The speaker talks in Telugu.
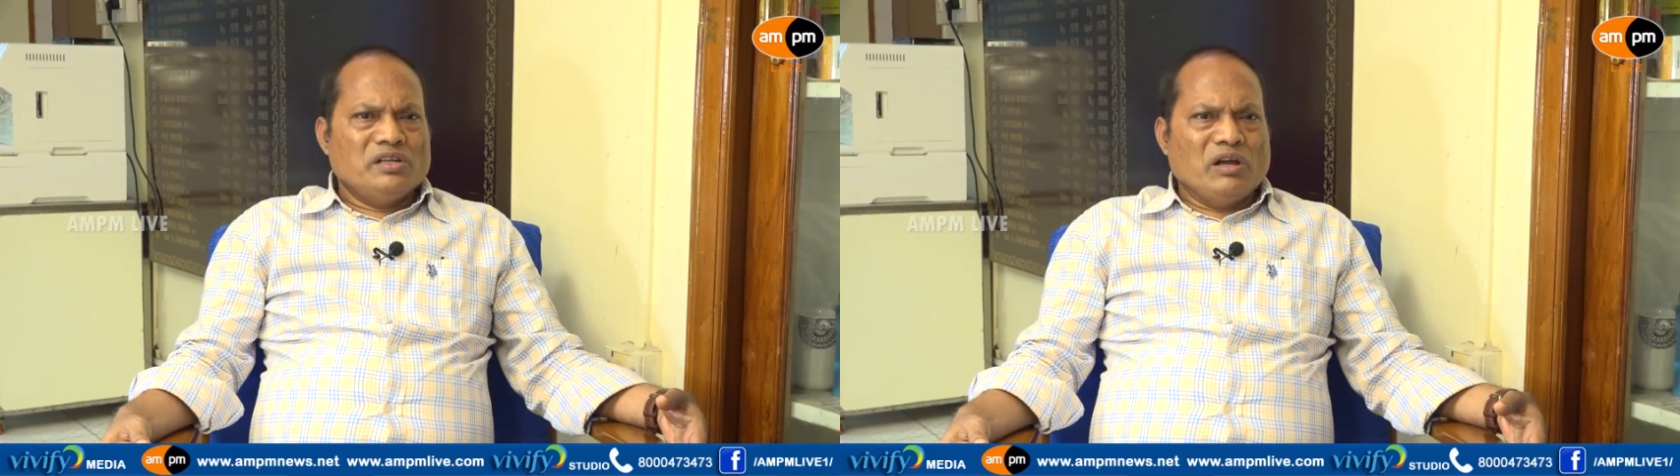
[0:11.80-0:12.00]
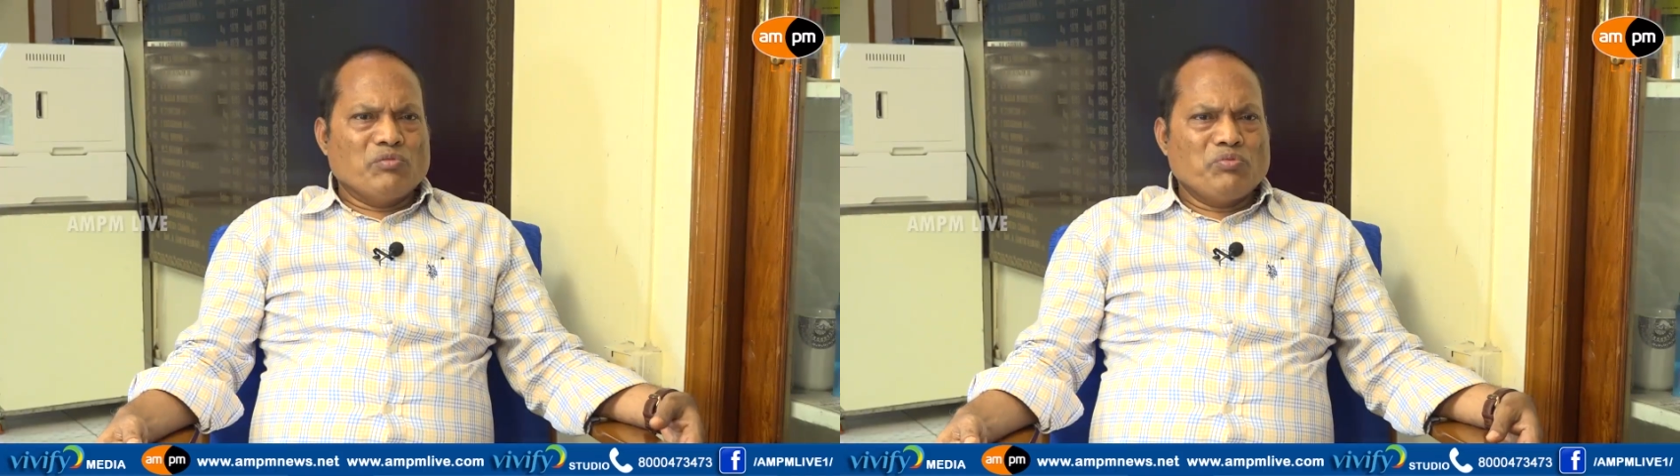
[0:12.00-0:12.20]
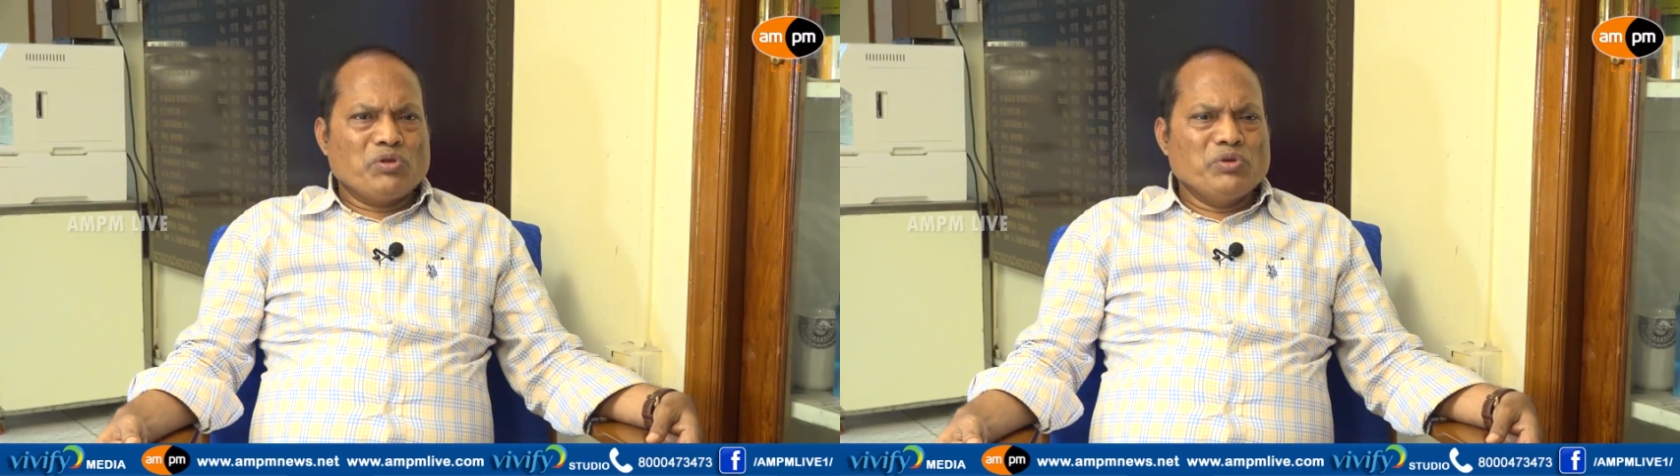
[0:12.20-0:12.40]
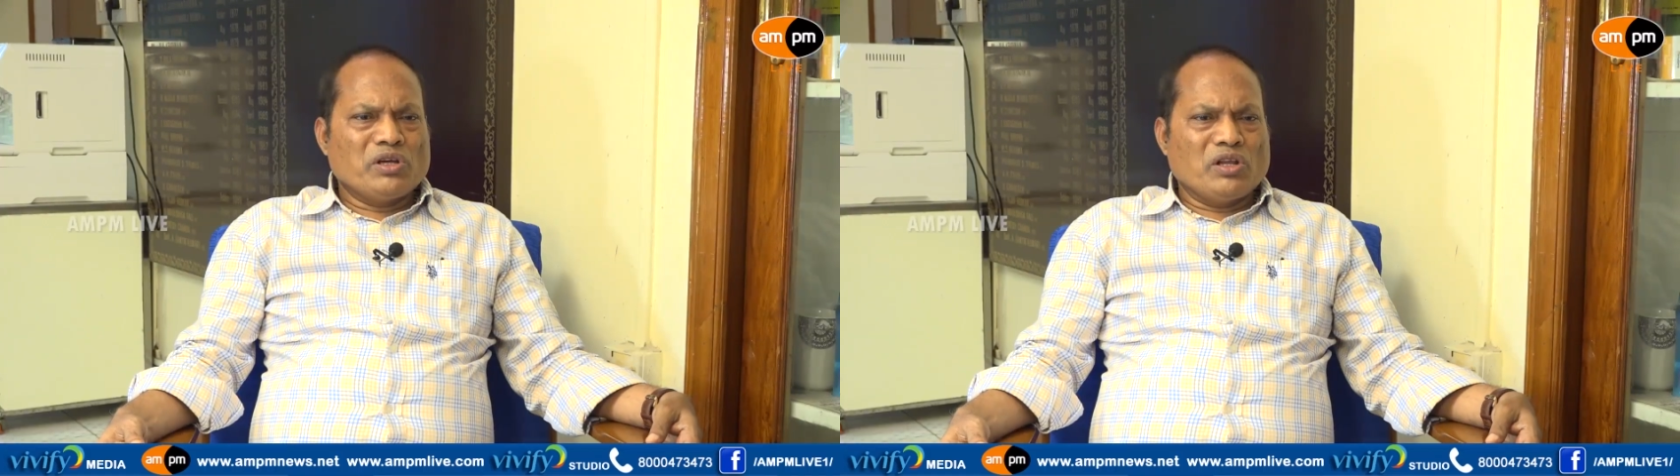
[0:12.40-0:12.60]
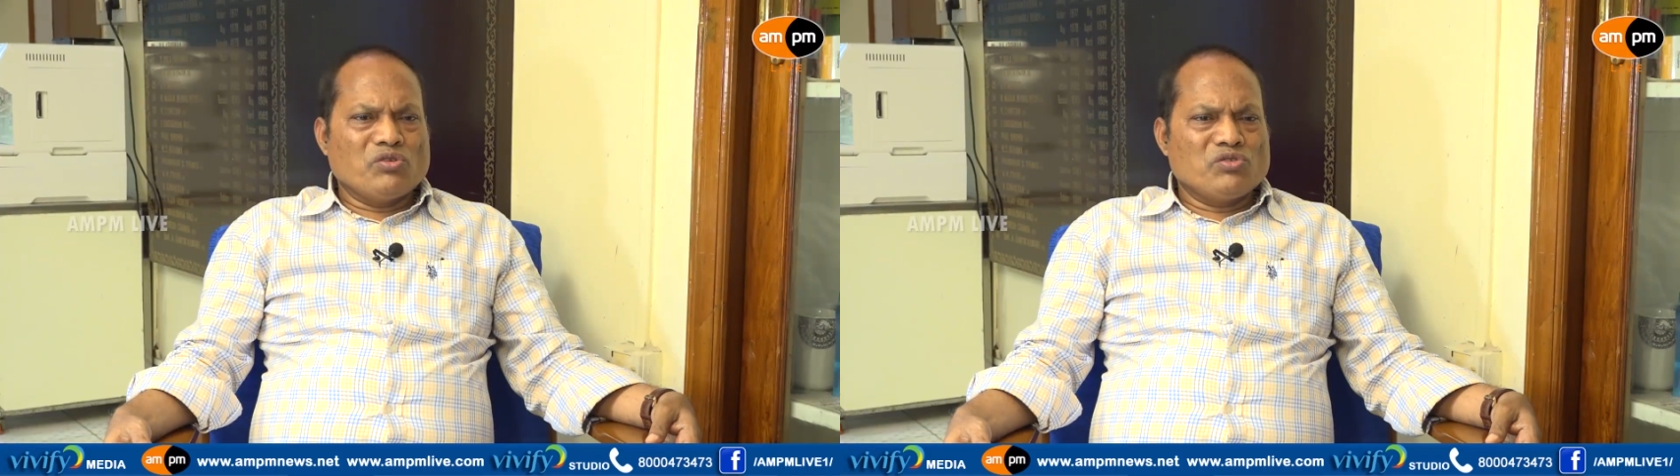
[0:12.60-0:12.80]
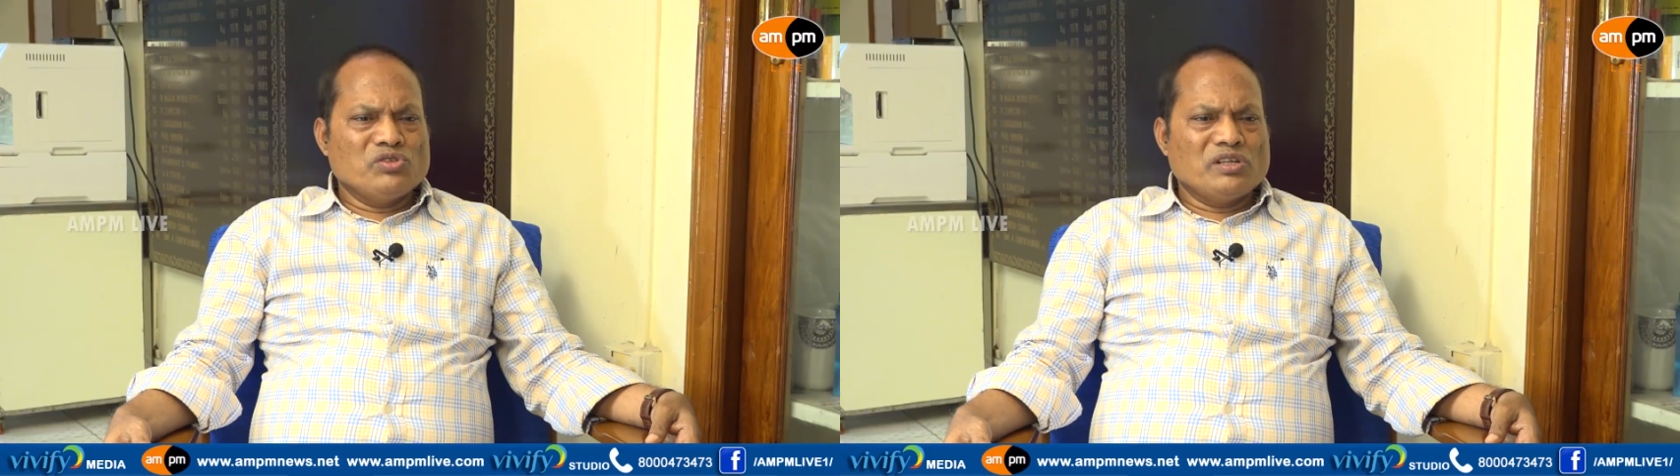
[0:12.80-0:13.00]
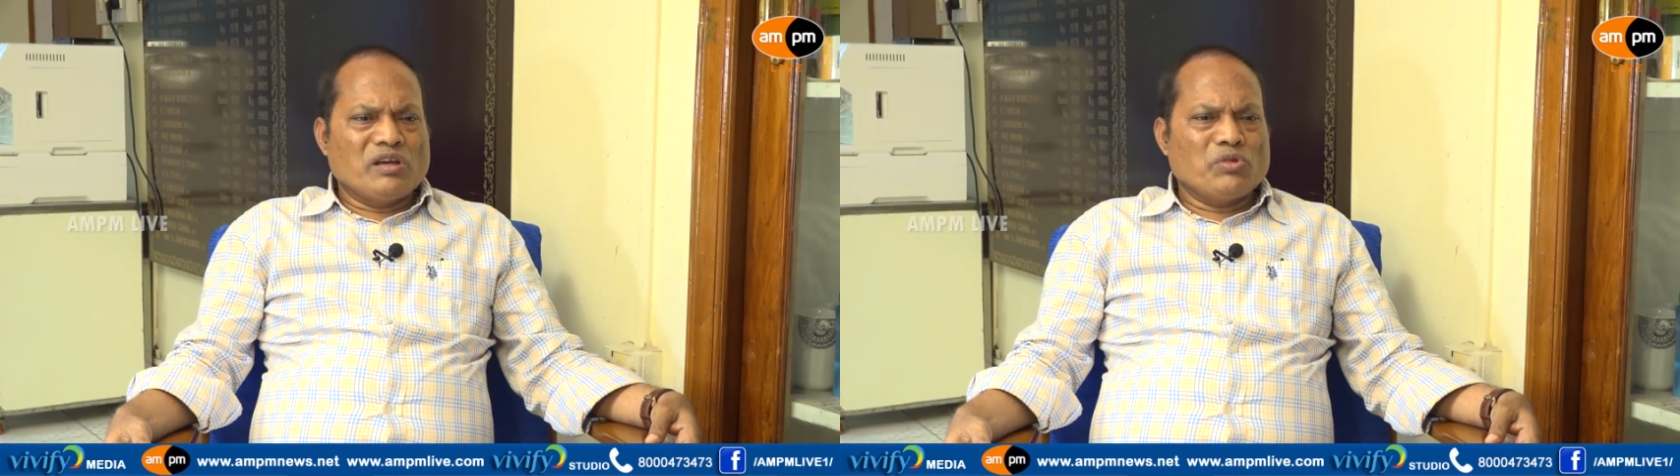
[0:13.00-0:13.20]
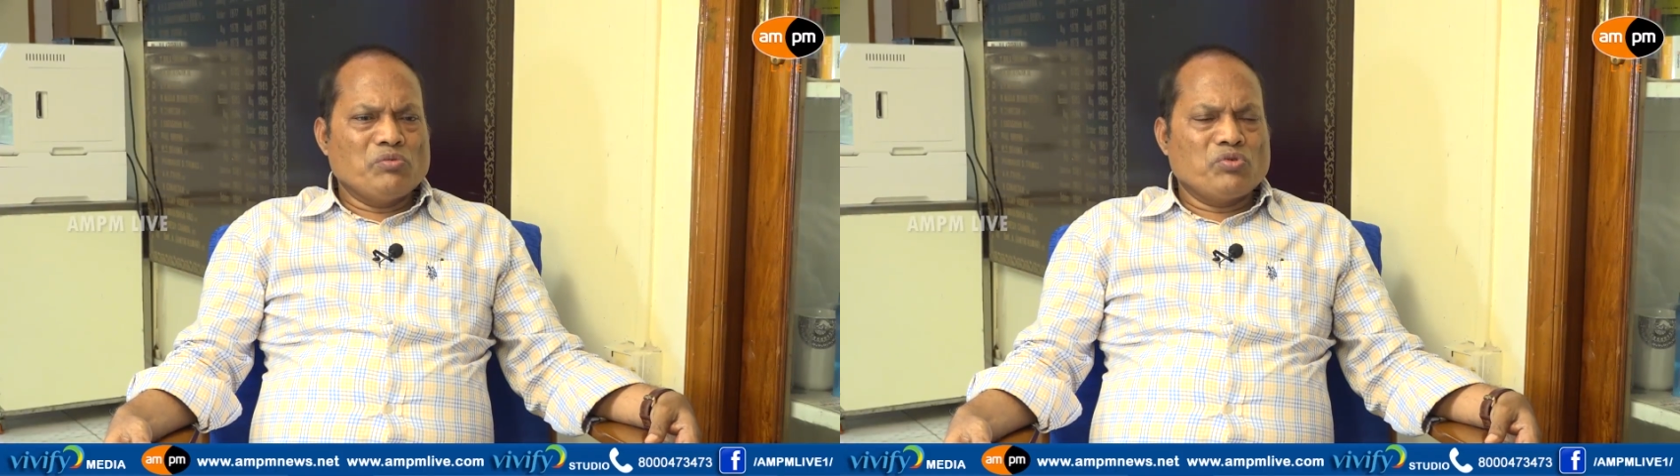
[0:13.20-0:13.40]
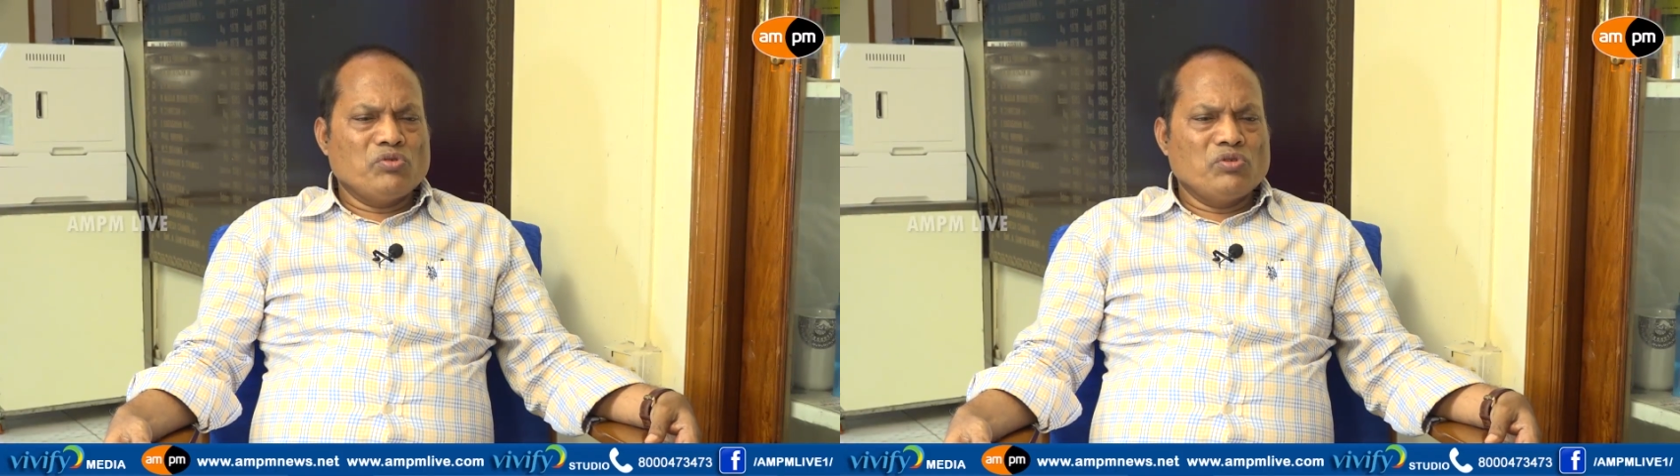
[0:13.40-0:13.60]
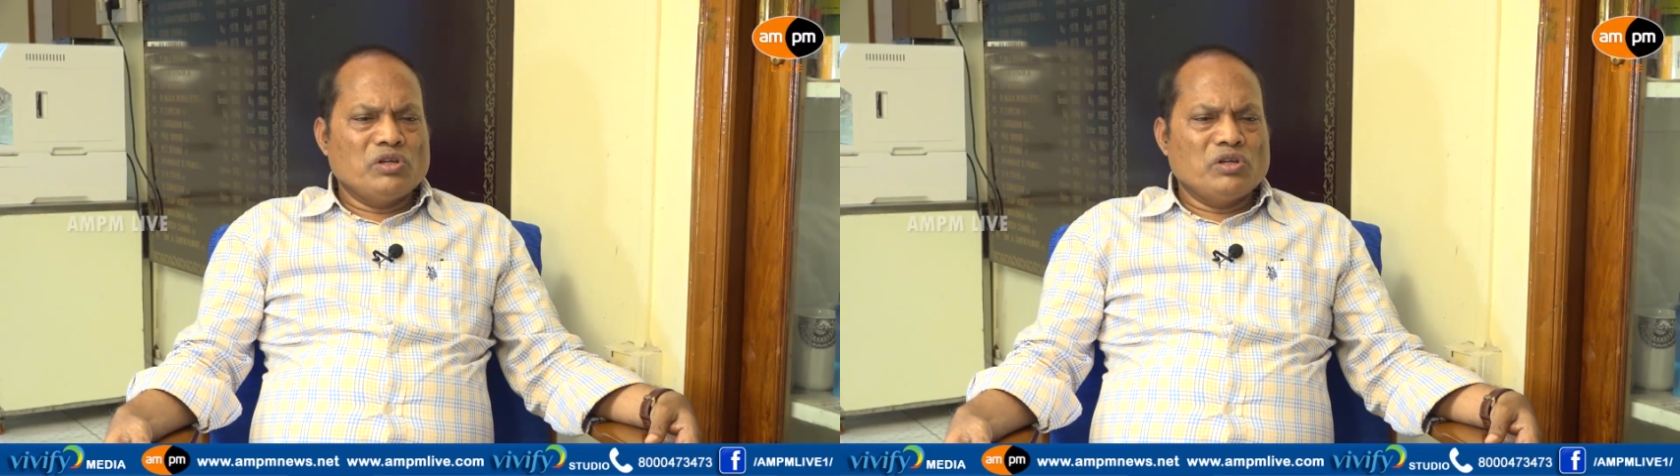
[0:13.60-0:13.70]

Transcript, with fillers: అంటే అమలాపురం ఎలా ఉంటుంది కానీ అమలాపురంలో